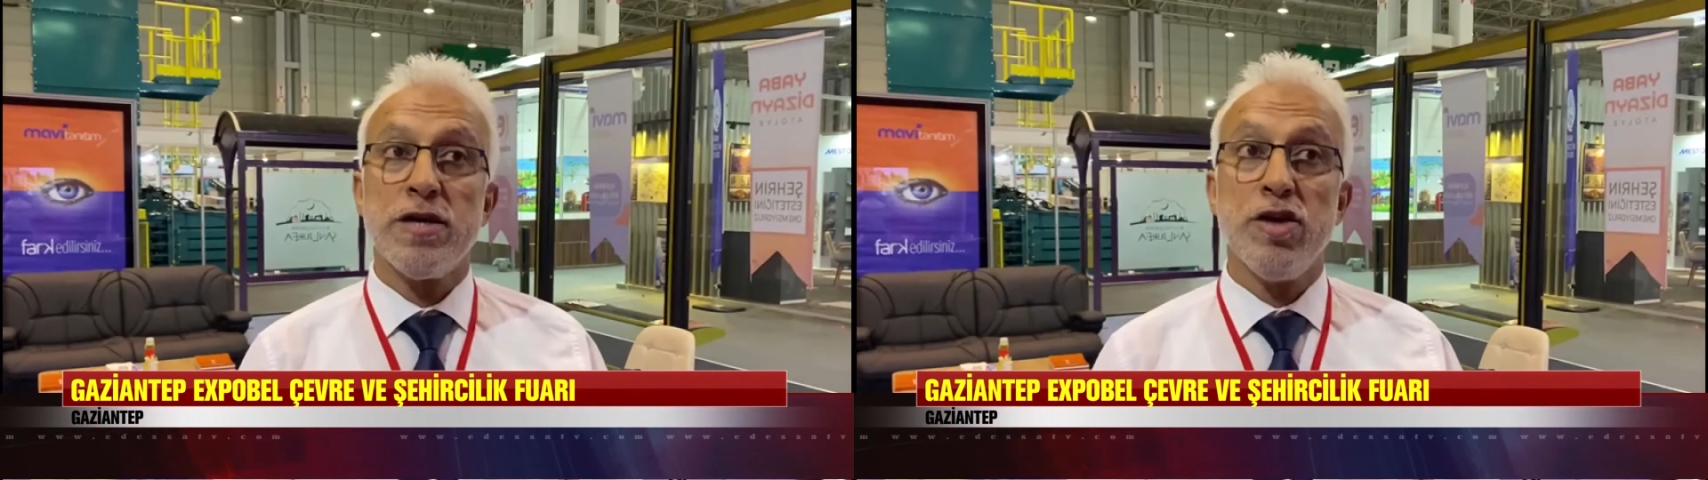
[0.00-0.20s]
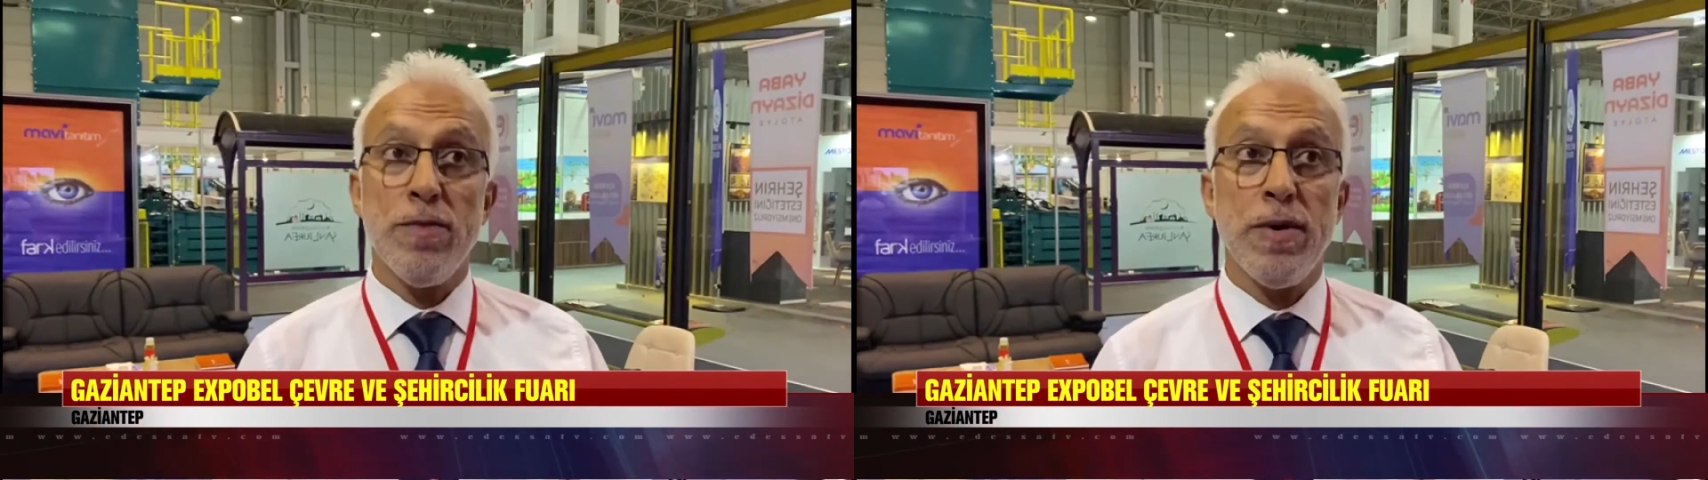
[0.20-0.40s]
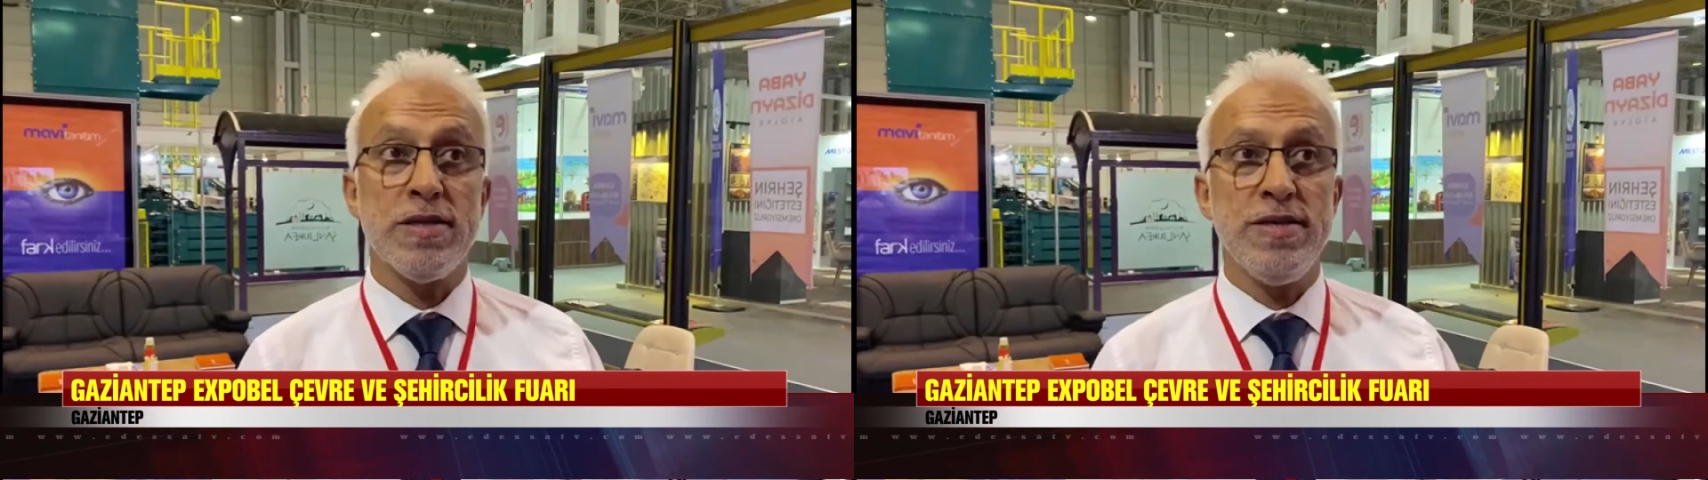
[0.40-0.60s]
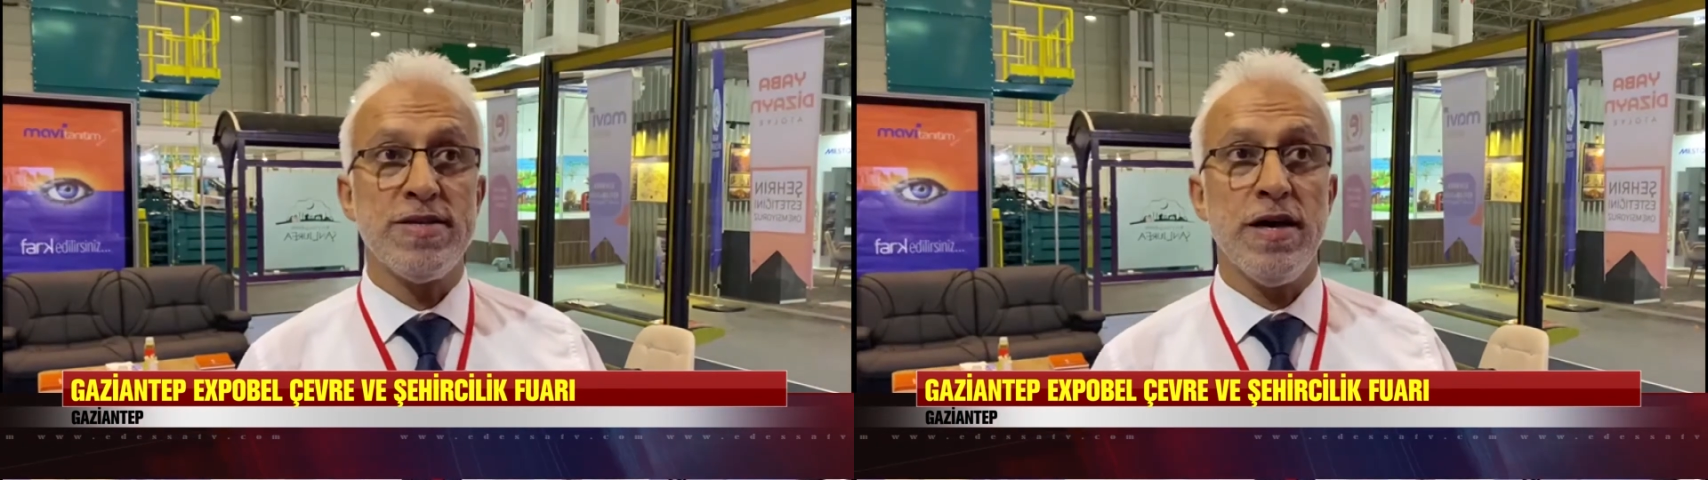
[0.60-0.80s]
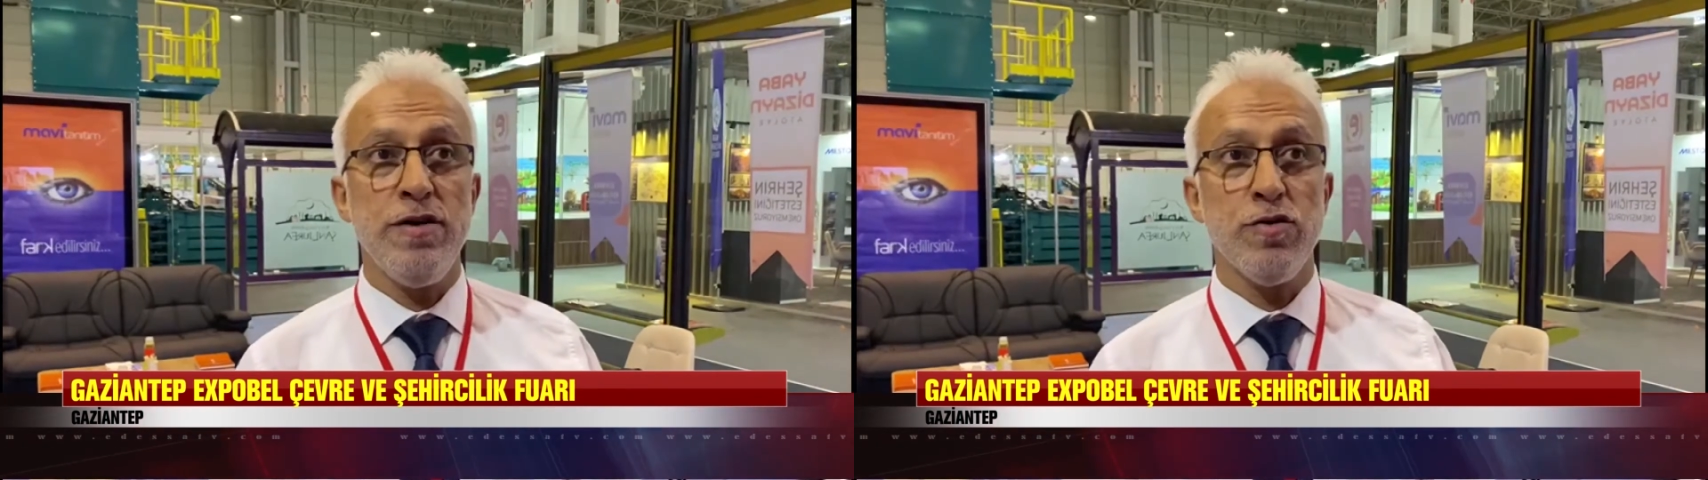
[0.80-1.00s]
Yaba
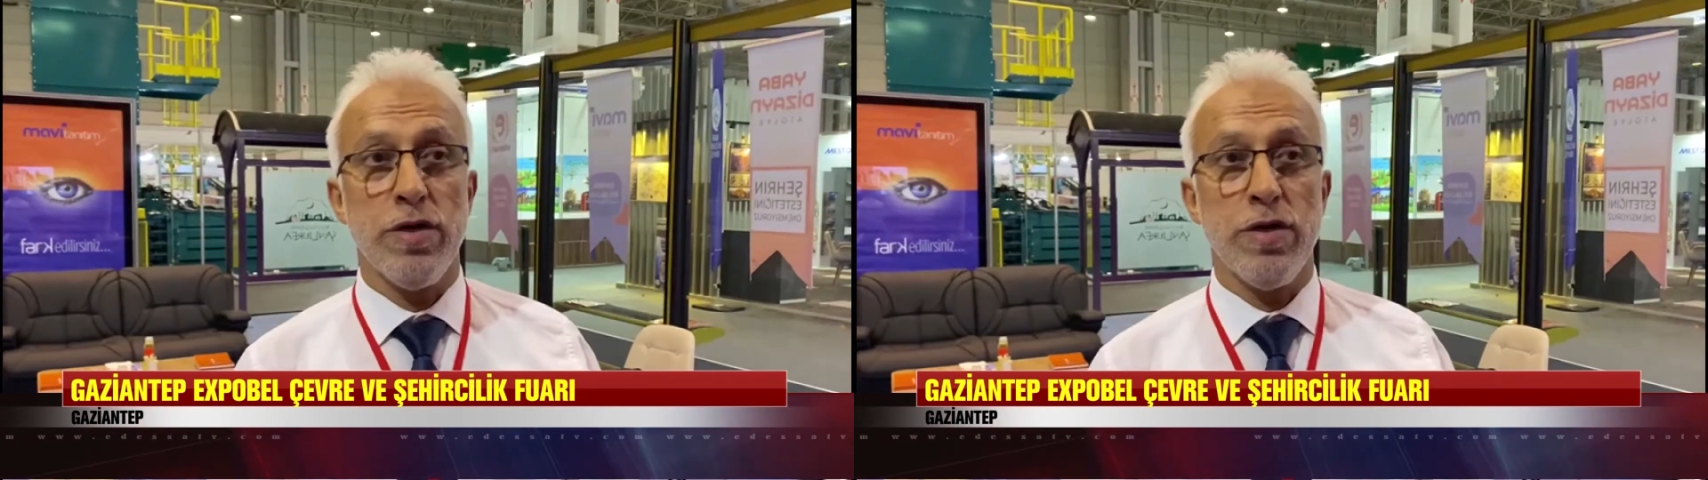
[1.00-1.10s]
Design